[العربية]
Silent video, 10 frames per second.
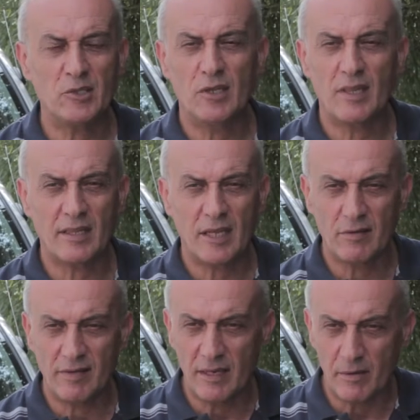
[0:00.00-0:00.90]
شي 13
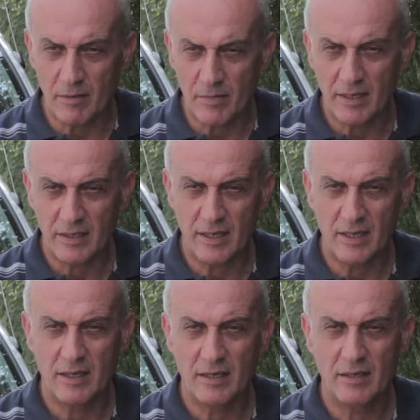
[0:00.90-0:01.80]
سنه بالمانيا
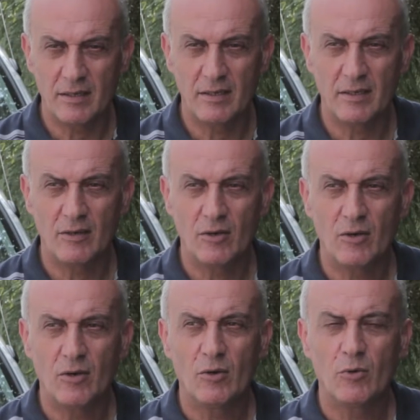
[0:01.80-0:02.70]

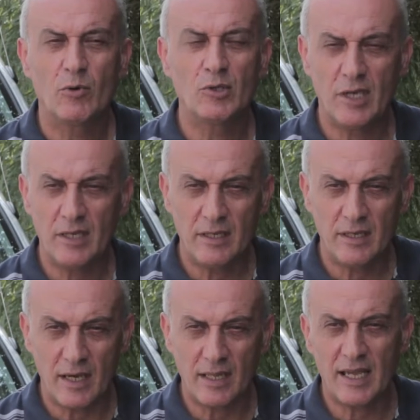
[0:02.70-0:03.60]

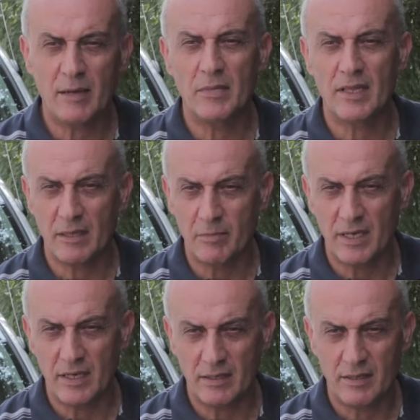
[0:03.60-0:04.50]
واجاني الله تعامل ثلاث
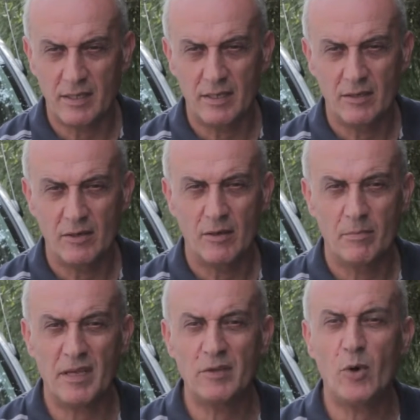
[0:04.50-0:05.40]
بنات
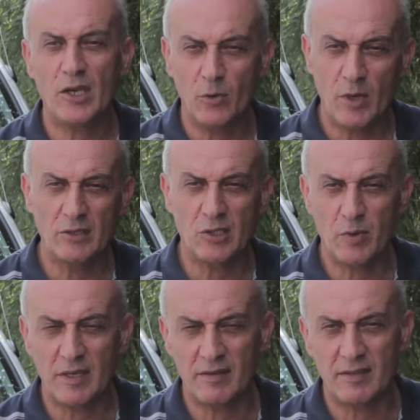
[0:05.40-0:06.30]
بس وعي اولادي
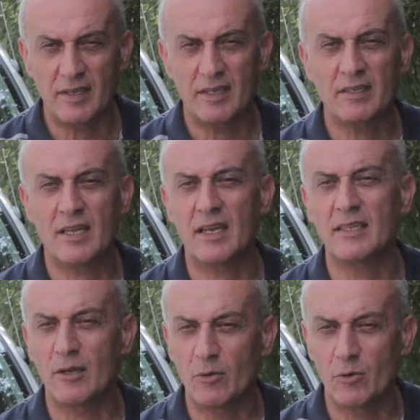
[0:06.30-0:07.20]
شوي صغيره اضطريت
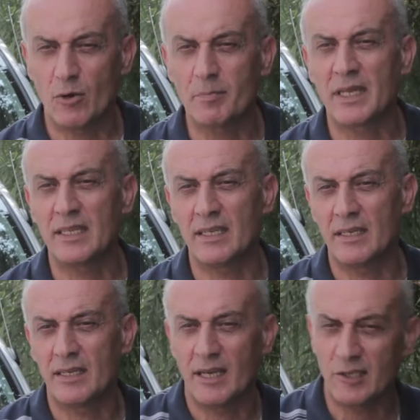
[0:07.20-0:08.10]
انه قلت
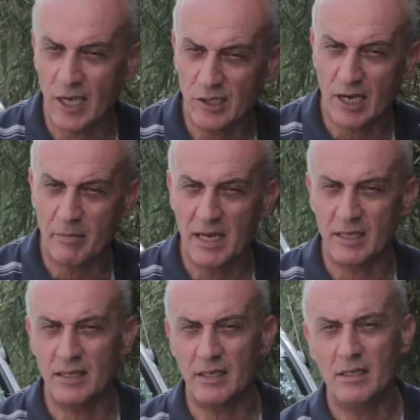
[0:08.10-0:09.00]
بدي ارجع على
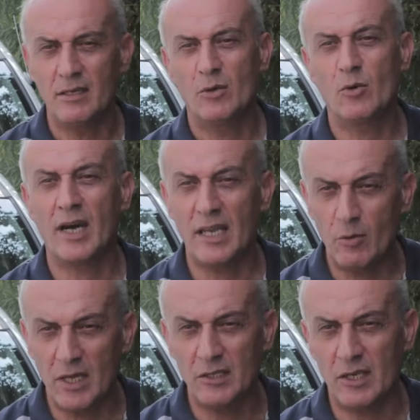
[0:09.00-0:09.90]
بلدي وخلي
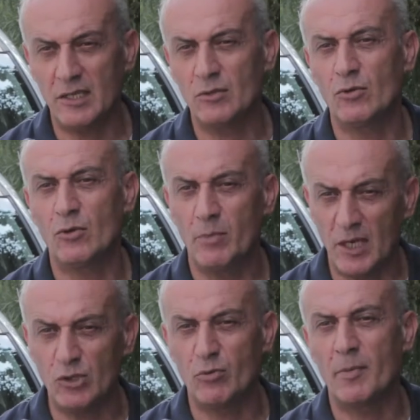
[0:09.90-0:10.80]
اولادي يعيدوا
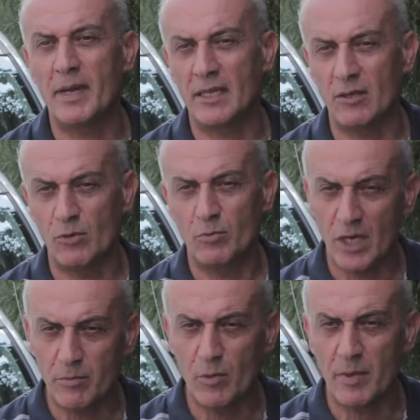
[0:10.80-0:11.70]
بيعيشوا ببلدهم
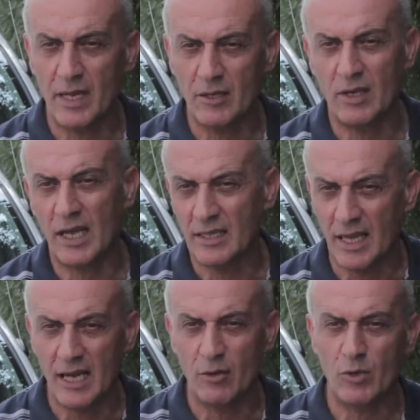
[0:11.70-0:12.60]
بيربوا ببلدهم حد
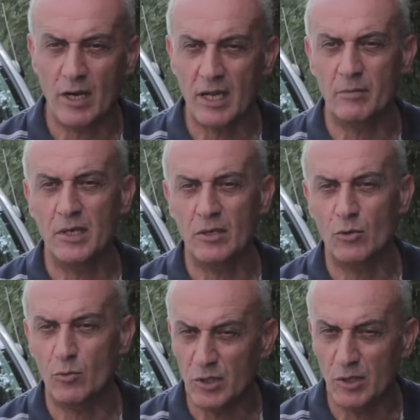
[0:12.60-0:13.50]
اهلهم
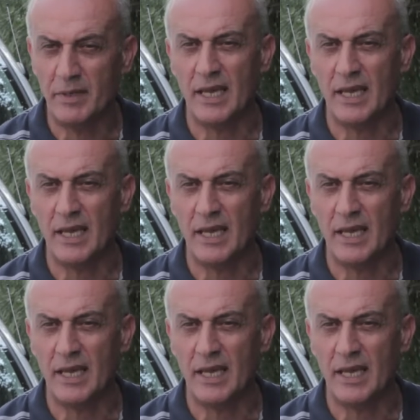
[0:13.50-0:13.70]
قرايبينهم بالبيئه